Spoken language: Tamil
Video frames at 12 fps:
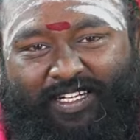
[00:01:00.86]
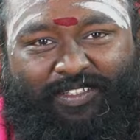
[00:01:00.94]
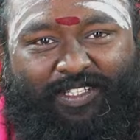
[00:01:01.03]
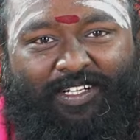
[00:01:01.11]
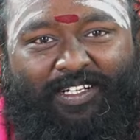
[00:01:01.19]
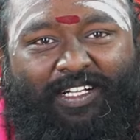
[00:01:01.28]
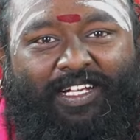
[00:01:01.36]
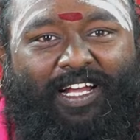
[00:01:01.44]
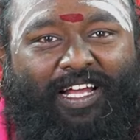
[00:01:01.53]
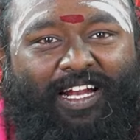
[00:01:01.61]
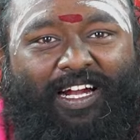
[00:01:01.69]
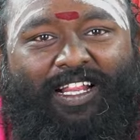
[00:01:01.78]
அர்த்தம்
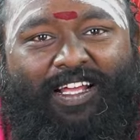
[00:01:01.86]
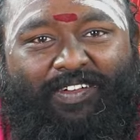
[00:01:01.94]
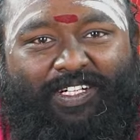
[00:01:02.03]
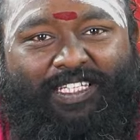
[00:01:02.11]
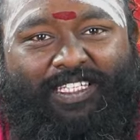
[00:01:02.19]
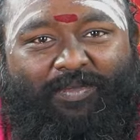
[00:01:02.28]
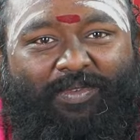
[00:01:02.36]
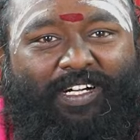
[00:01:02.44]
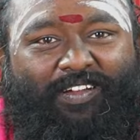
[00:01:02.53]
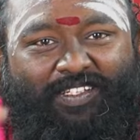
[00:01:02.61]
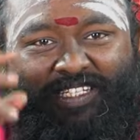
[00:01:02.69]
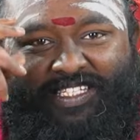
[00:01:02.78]
அதனால தான் அவருக்கு
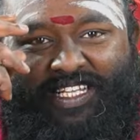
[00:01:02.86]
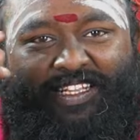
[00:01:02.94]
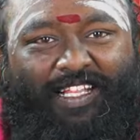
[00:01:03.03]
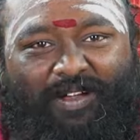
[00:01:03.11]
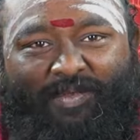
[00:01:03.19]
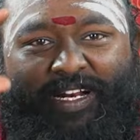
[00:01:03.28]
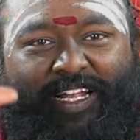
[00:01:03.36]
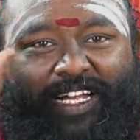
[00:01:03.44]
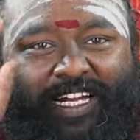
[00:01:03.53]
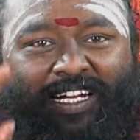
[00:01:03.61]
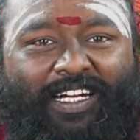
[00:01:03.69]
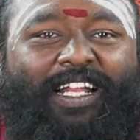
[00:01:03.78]
தமிழில் வந்து செந்தாமரை
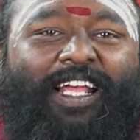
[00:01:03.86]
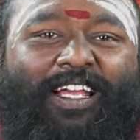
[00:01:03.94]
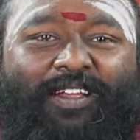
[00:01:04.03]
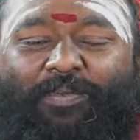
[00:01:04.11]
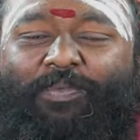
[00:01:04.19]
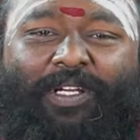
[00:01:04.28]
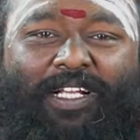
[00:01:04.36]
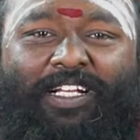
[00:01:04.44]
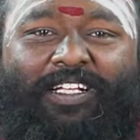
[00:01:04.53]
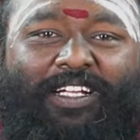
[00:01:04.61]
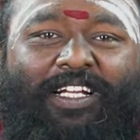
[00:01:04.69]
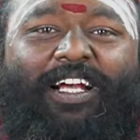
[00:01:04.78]
கண்ணனே
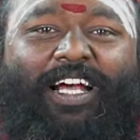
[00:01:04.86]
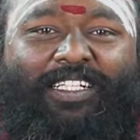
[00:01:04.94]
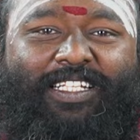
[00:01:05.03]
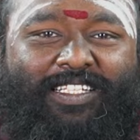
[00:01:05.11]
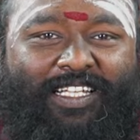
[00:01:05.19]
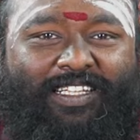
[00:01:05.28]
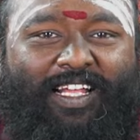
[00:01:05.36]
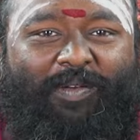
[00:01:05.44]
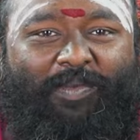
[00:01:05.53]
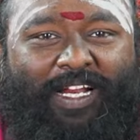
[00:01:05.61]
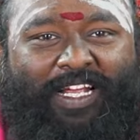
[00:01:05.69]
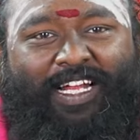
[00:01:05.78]
பேர் அந்த
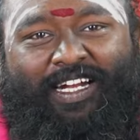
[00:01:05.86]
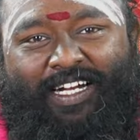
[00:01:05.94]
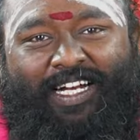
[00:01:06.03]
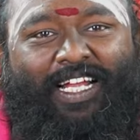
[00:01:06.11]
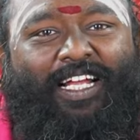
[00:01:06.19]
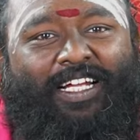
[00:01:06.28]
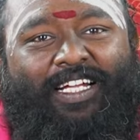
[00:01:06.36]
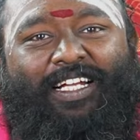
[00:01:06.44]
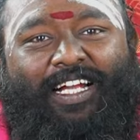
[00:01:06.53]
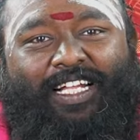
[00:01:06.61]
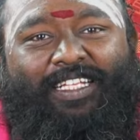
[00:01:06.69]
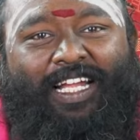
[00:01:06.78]
செந்தாமரை கண்ணனை
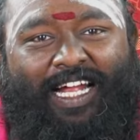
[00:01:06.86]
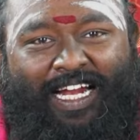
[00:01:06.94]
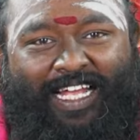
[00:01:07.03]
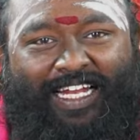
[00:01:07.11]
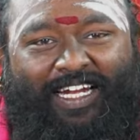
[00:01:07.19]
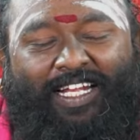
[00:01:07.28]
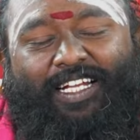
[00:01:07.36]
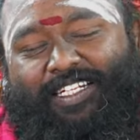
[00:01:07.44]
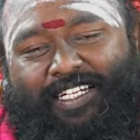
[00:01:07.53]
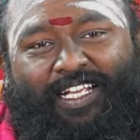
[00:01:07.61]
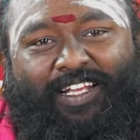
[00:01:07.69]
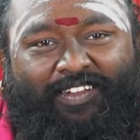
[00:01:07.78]
அந்த அழகனை
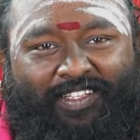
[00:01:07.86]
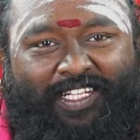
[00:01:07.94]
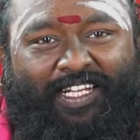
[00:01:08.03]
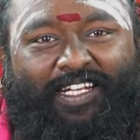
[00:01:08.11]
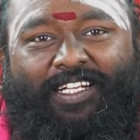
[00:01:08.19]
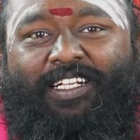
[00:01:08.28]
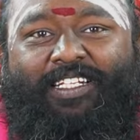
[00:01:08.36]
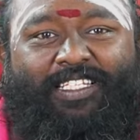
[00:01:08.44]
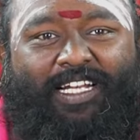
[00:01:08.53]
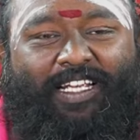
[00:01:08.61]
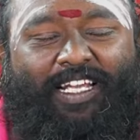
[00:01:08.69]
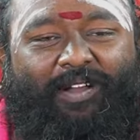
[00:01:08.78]
நீங்கள் வந்து
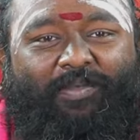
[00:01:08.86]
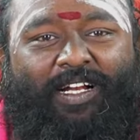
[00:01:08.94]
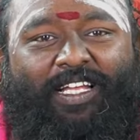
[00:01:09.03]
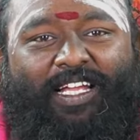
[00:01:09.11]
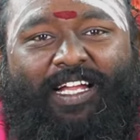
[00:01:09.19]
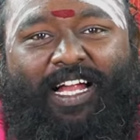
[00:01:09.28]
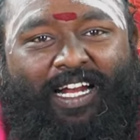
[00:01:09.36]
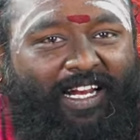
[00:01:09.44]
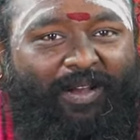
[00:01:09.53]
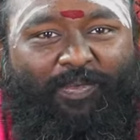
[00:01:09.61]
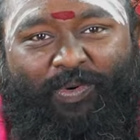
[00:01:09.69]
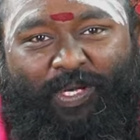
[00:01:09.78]
சனிக்கிழமைக்கு
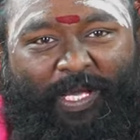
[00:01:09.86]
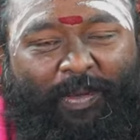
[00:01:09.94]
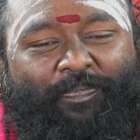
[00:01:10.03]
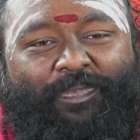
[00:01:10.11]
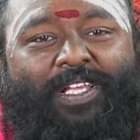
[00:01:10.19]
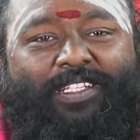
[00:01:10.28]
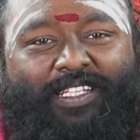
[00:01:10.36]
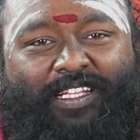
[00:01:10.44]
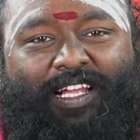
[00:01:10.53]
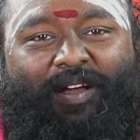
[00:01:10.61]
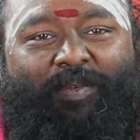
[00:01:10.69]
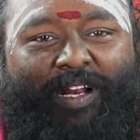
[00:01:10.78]
காலையில் போய்
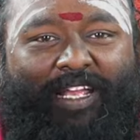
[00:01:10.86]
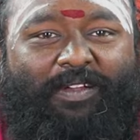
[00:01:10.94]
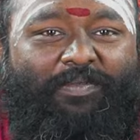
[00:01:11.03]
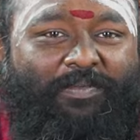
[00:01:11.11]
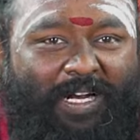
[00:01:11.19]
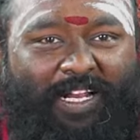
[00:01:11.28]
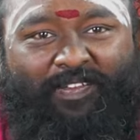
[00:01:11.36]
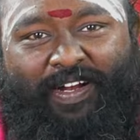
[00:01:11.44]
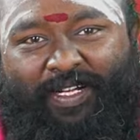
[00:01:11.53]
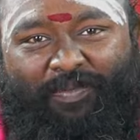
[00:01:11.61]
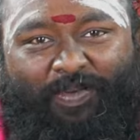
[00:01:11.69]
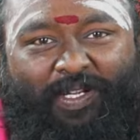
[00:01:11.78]
செந்தாமரை மலர்
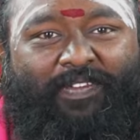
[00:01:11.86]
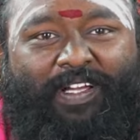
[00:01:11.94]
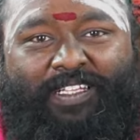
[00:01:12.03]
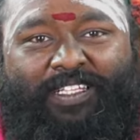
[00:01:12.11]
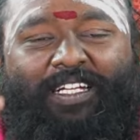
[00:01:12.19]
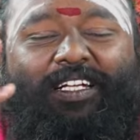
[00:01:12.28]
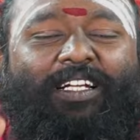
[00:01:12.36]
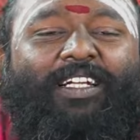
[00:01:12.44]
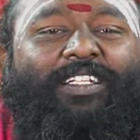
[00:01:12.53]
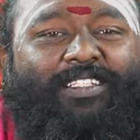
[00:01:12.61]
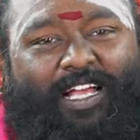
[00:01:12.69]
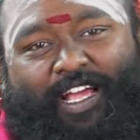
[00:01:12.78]
வாயின் போய் வைத்து
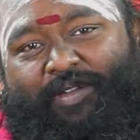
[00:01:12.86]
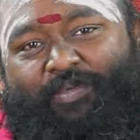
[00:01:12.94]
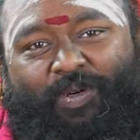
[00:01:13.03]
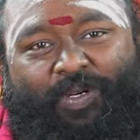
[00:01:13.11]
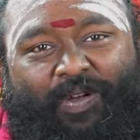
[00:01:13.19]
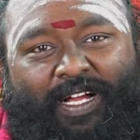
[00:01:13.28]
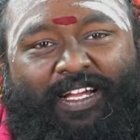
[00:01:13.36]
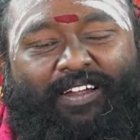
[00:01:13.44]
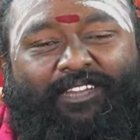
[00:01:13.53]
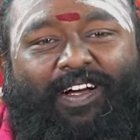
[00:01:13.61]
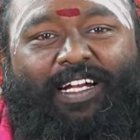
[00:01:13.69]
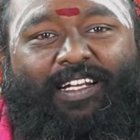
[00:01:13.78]
சாயம் புட்டுவாங்க
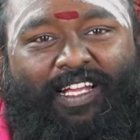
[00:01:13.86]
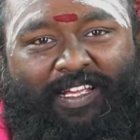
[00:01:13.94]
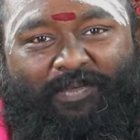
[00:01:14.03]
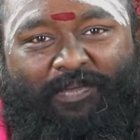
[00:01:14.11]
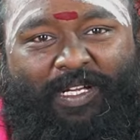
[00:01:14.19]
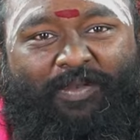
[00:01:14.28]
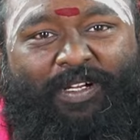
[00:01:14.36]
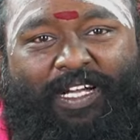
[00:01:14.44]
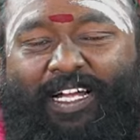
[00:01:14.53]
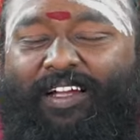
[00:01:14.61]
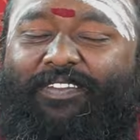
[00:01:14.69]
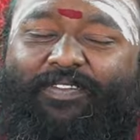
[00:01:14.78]
வாழ்க்கை மிக
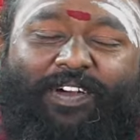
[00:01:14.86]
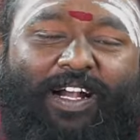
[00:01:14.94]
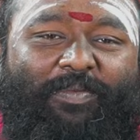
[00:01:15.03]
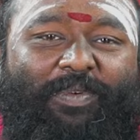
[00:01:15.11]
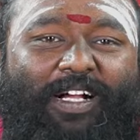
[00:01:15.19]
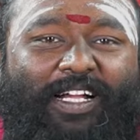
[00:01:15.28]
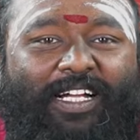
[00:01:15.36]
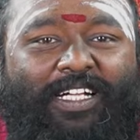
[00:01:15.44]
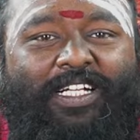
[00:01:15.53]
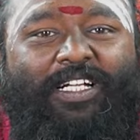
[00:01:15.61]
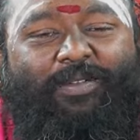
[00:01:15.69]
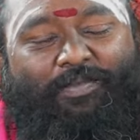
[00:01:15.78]
மிக வளமாக
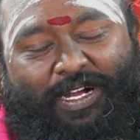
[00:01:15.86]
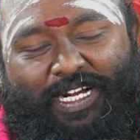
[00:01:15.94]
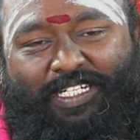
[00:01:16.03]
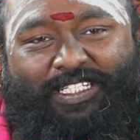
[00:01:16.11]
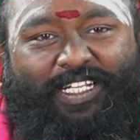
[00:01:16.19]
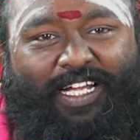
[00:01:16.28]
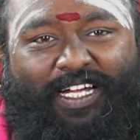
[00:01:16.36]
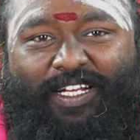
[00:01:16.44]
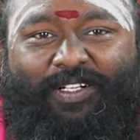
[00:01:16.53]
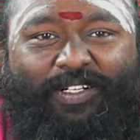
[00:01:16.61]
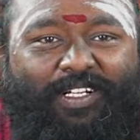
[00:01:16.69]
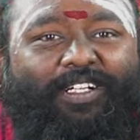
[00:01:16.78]
மகிழ்ச்சியாக
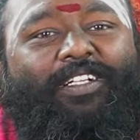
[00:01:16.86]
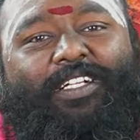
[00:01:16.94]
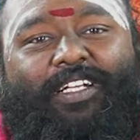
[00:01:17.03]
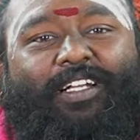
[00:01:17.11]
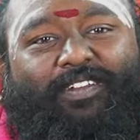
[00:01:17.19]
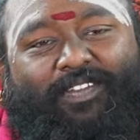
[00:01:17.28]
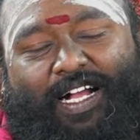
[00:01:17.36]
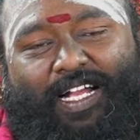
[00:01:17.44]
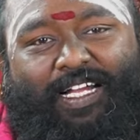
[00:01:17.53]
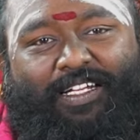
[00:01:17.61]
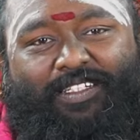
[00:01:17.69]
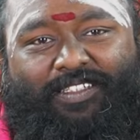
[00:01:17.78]
இருக்கும்
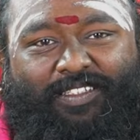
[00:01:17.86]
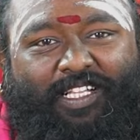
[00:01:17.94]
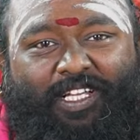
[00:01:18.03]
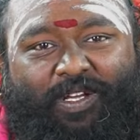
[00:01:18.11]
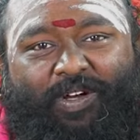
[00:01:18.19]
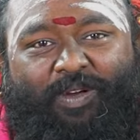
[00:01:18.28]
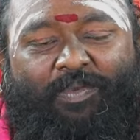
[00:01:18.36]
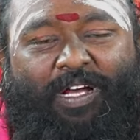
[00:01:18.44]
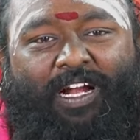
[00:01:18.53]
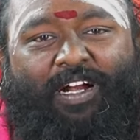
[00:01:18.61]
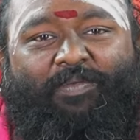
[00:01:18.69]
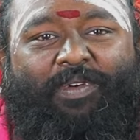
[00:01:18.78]
வாங்க திதி யோகம்
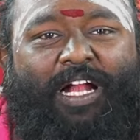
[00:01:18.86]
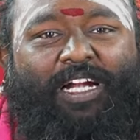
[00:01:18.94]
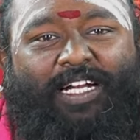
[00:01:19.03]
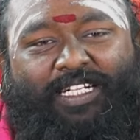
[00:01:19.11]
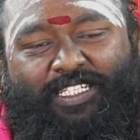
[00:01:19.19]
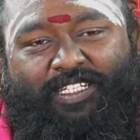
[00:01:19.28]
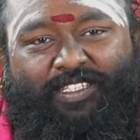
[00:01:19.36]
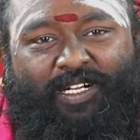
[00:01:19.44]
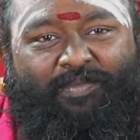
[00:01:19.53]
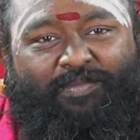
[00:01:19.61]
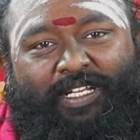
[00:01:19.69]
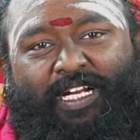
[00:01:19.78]
கரணம் நாள்
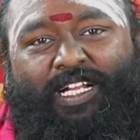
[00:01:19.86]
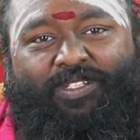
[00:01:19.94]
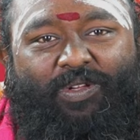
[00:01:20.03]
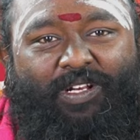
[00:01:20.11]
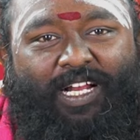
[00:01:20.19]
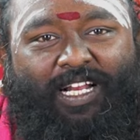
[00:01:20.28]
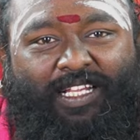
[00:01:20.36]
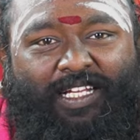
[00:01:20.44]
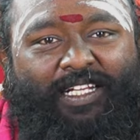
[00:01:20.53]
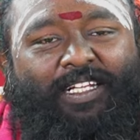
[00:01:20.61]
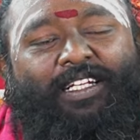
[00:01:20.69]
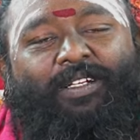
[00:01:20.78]
நட்சத்திரம் என்ன
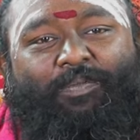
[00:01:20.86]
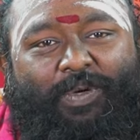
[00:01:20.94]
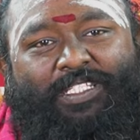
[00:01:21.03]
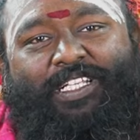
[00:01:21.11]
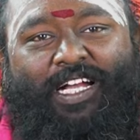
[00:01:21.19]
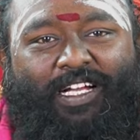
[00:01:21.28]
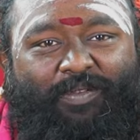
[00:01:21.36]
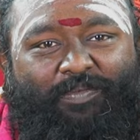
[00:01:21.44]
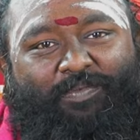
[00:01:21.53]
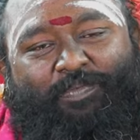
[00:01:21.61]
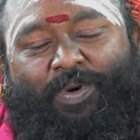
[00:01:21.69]
சொல்கிறது பஞ்சாங்கம்